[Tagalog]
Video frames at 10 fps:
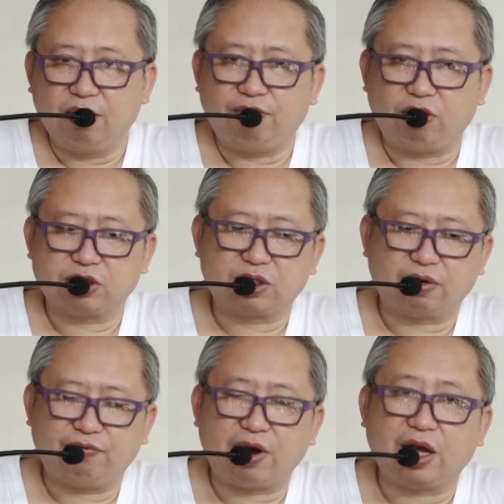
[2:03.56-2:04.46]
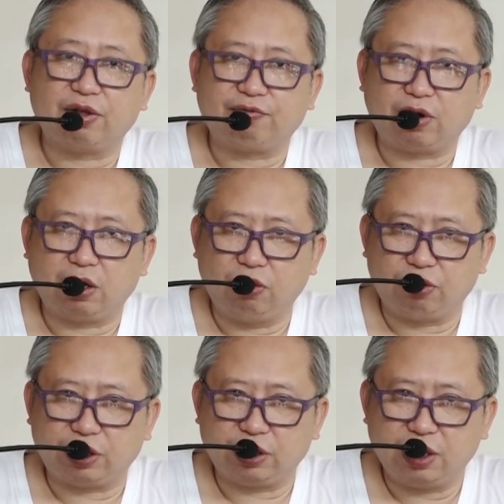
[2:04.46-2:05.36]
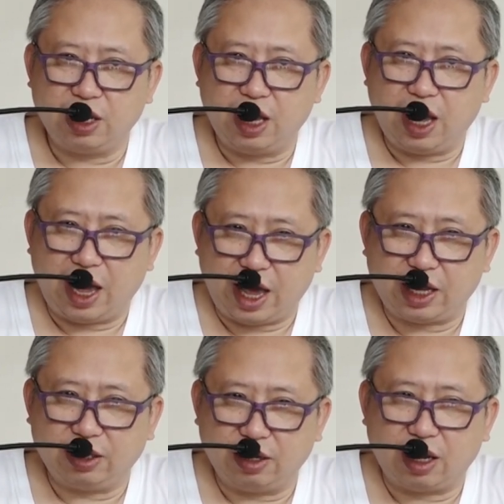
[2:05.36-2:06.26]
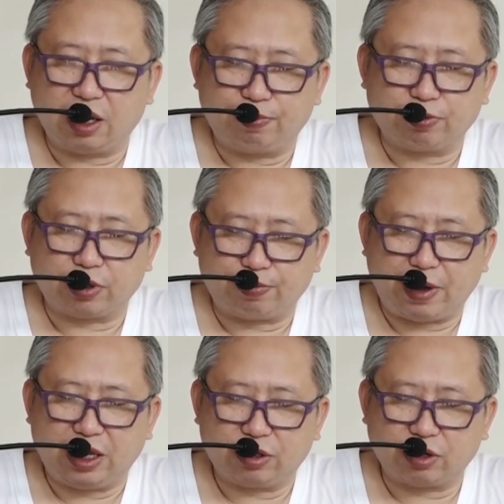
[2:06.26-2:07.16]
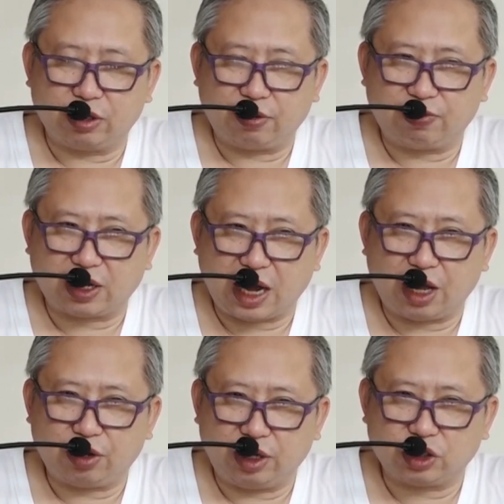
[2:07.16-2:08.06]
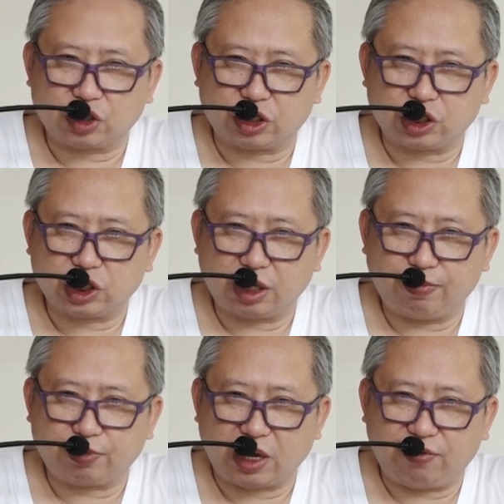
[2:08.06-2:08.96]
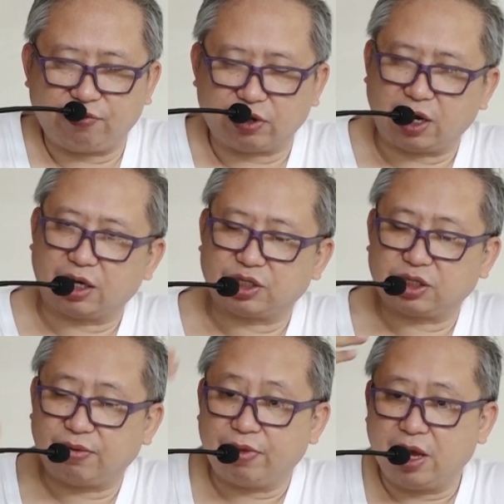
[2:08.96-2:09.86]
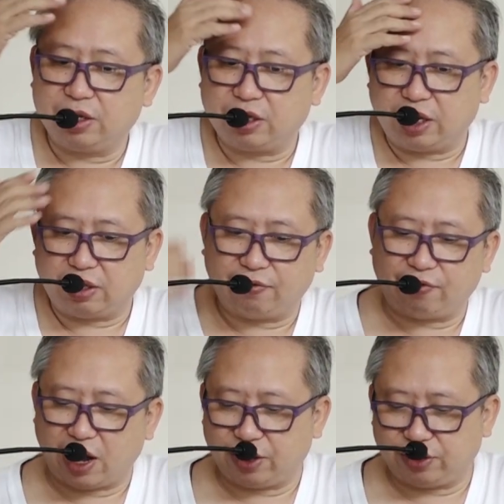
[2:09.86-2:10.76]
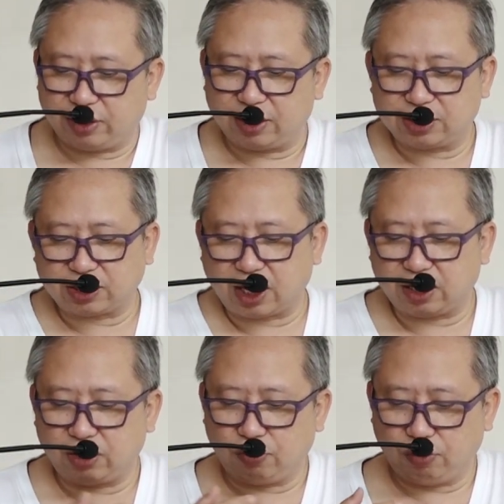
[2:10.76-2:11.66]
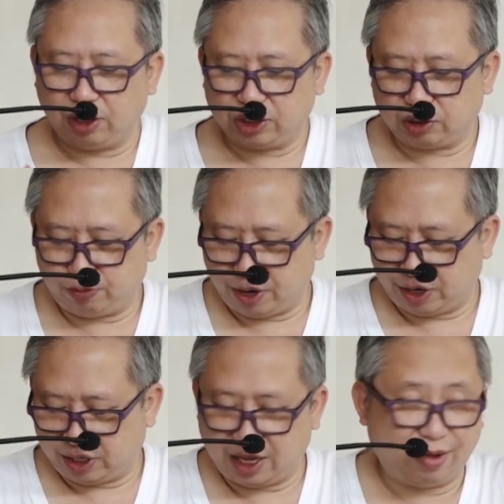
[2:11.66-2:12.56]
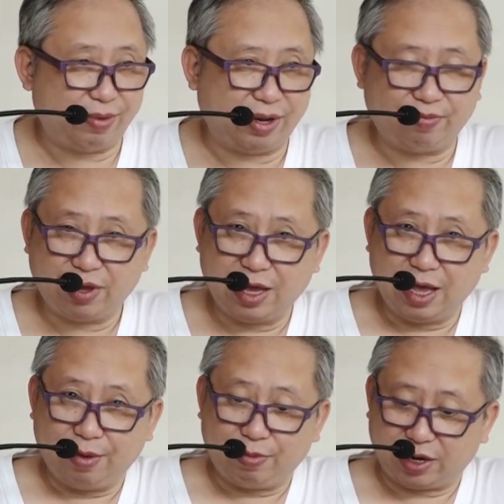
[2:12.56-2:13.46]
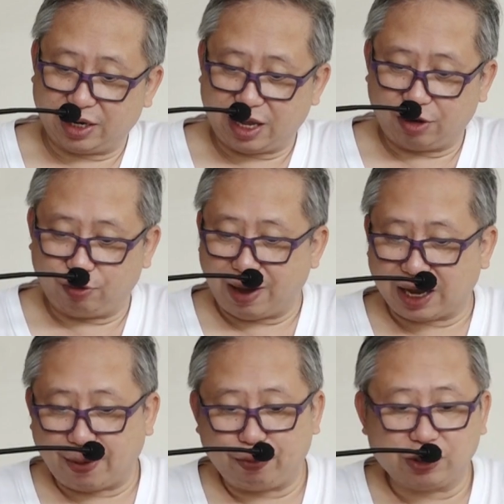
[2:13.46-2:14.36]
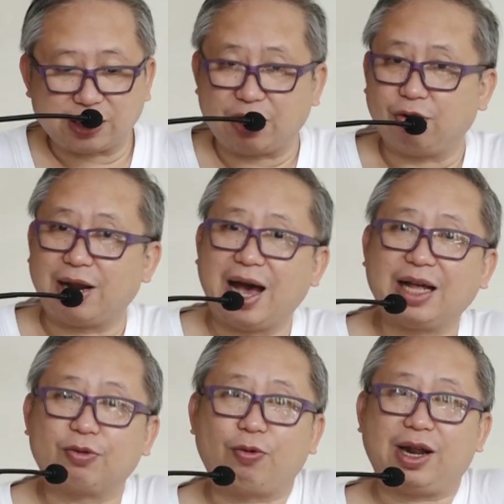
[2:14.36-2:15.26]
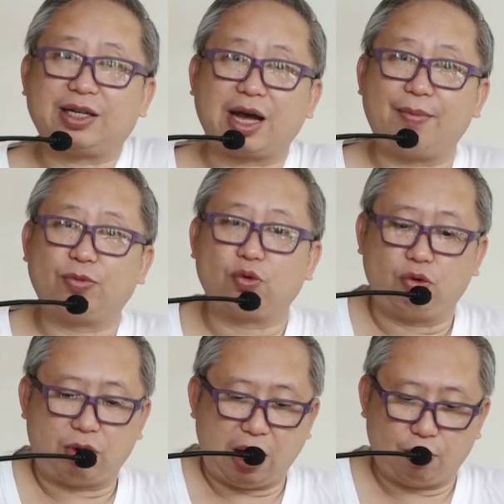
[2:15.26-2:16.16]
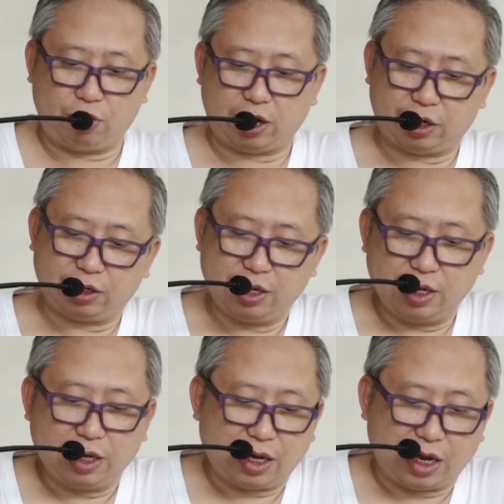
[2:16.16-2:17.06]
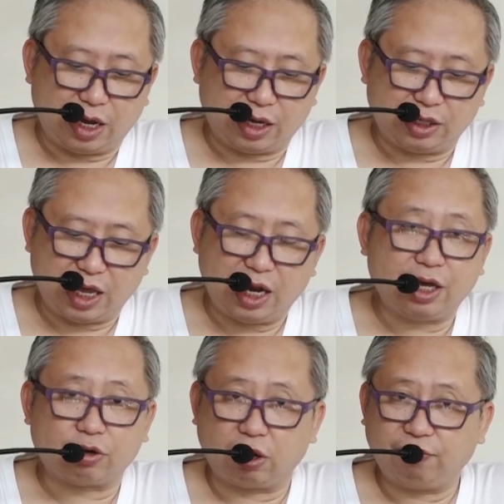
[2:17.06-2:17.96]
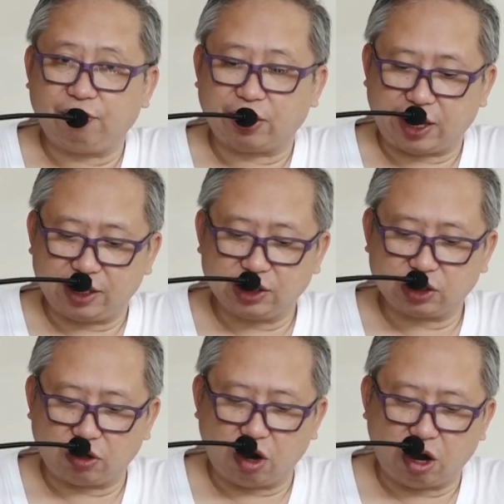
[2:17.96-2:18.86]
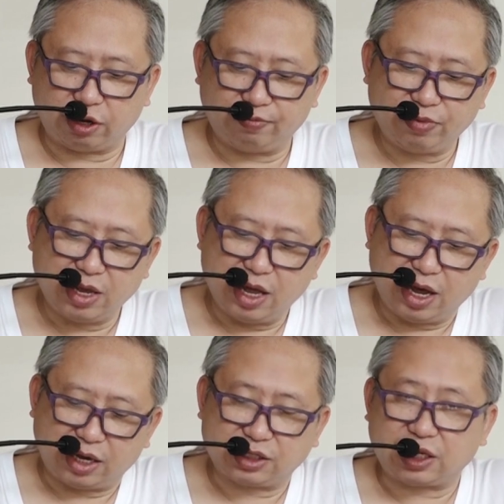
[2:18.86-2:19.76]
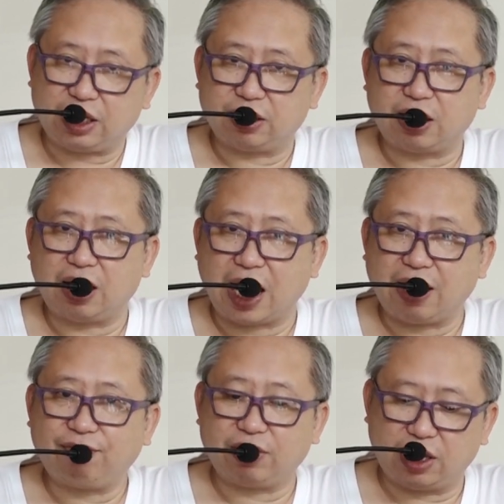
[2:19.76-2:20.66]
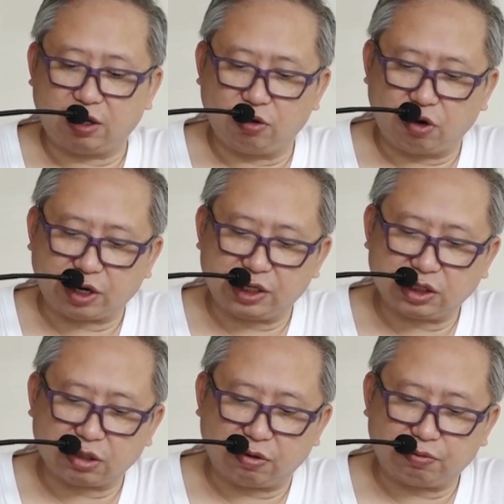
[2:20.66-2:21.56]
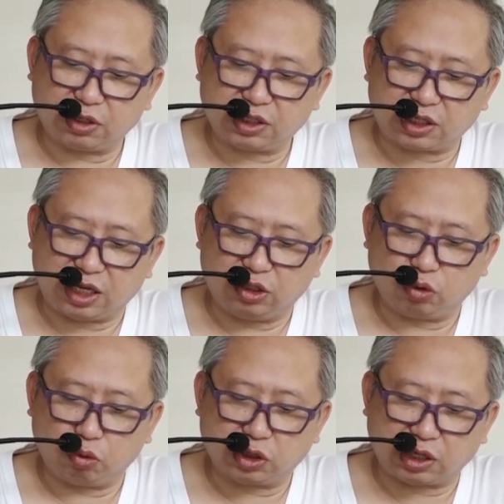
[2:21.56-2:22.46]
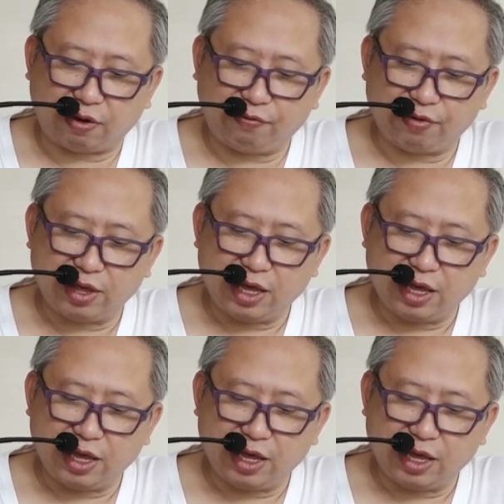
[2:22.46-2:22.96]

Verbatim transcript: foster father of our Lord, and uh, patron of the Catholic Church, pray for us. in the Father, and the Son, the Holy Spirit. Amen. Magandang umaga po sa inyong lahat. Welcome to our uh, daily conference on uh, Saint, the life and the glories of Saint Joseph